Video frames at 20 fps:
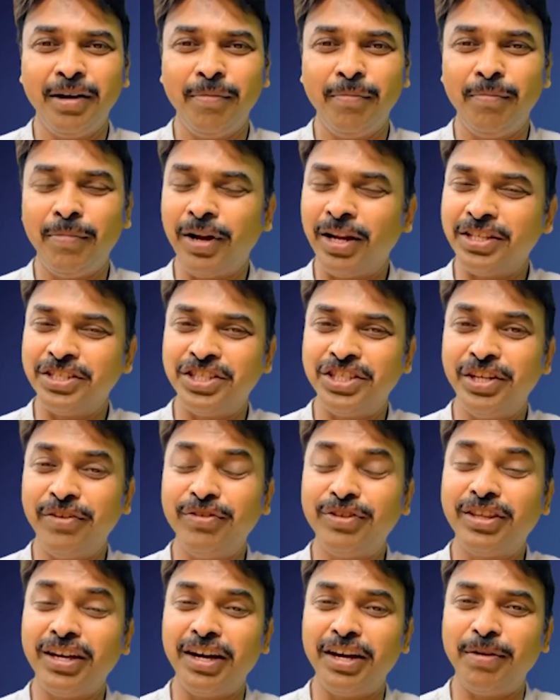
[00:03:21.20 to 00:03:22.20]
మన
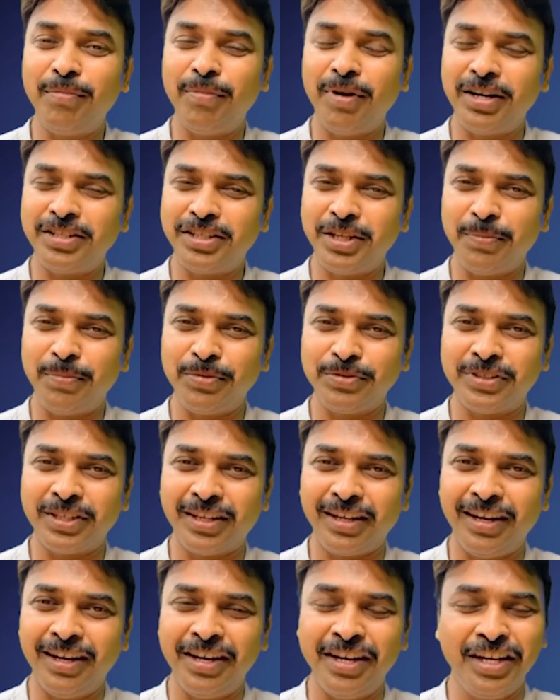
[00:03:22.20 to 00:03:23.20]
జీవితాన్ని మార్చే
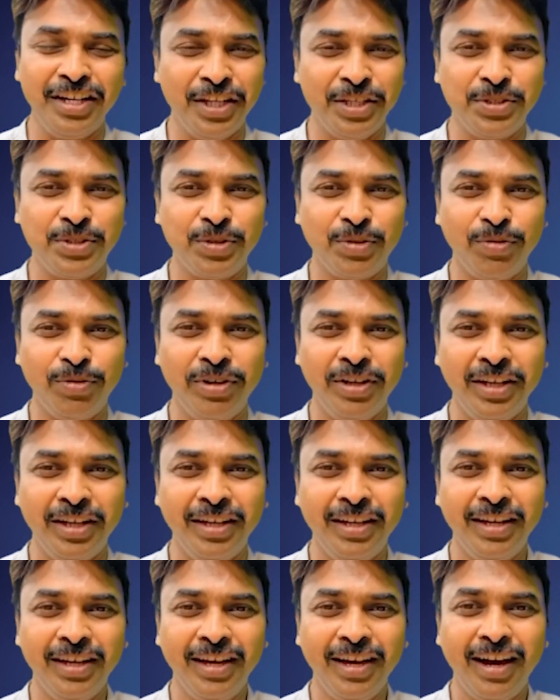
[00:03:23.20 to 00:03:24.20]
పుస్తకాన్ని ఎంచుకొని
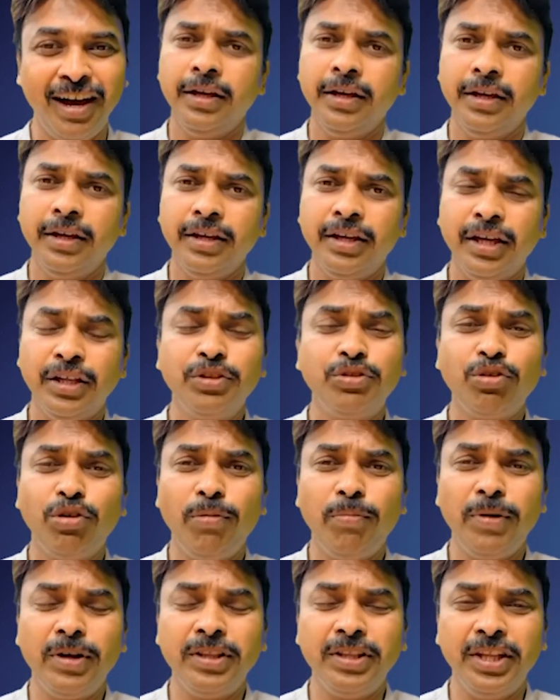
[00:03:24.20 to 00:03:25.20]

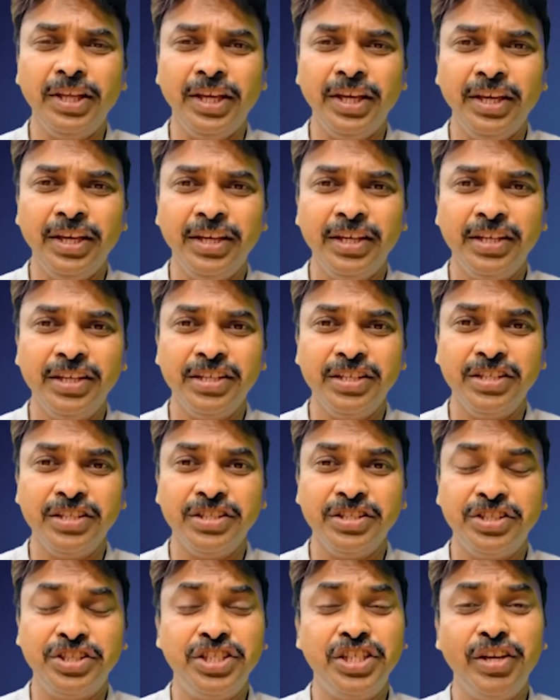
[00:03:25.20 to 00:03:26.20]
ఎంతోమంది
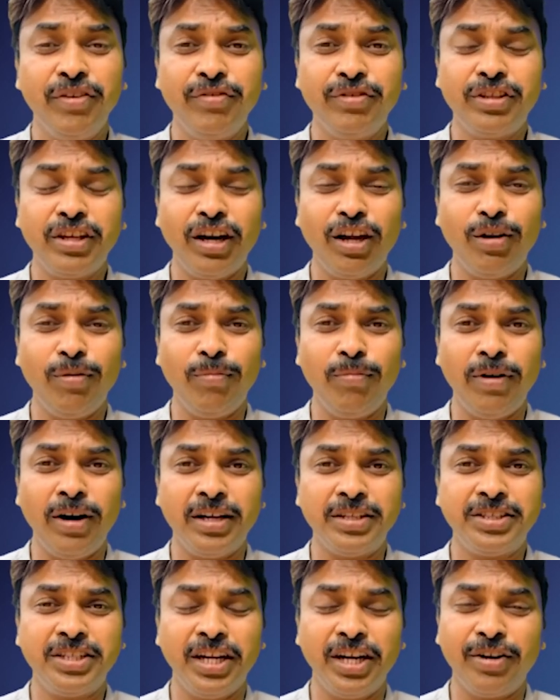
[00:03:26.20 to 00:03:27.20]
జీవితాలు
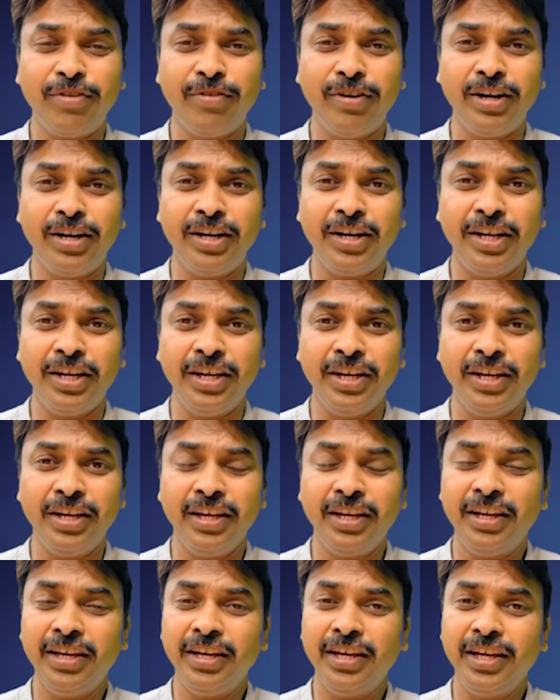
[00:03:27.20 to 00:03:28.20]
మార్చేటువంటి
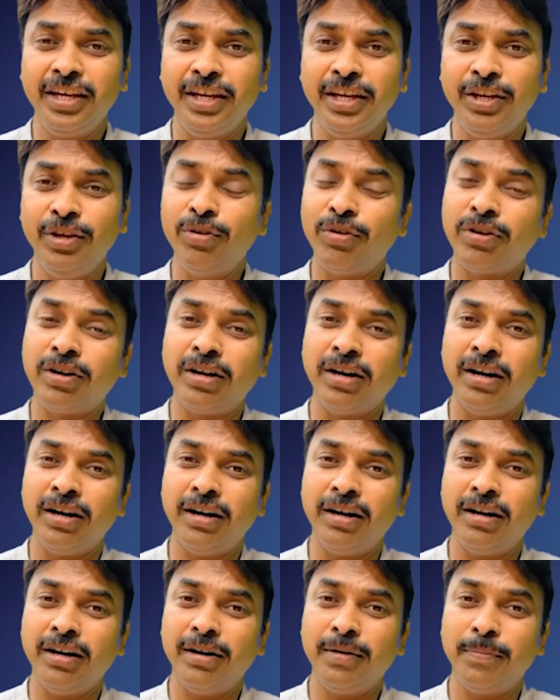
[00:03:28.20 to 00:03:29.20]
ఈ యొక్క
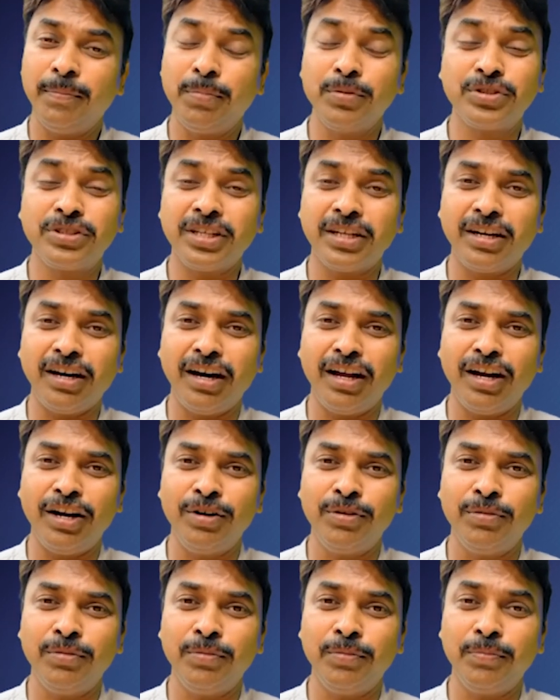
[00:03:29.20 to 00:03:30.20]

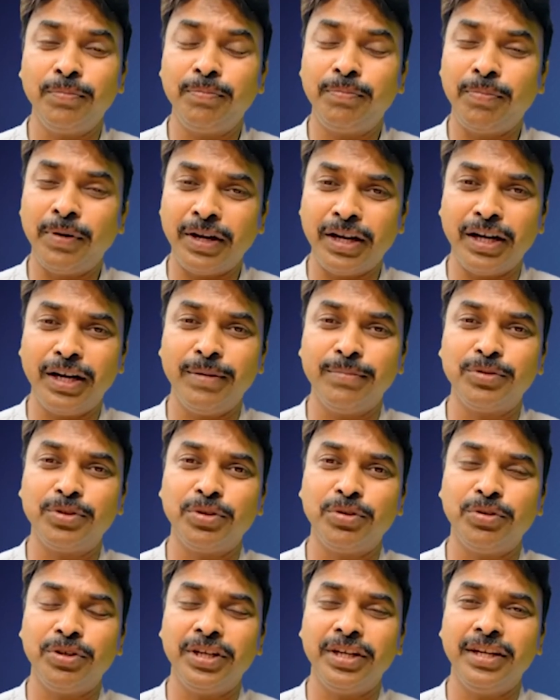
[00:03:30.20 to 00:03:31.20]
పుస్తకాలను పఠనంతో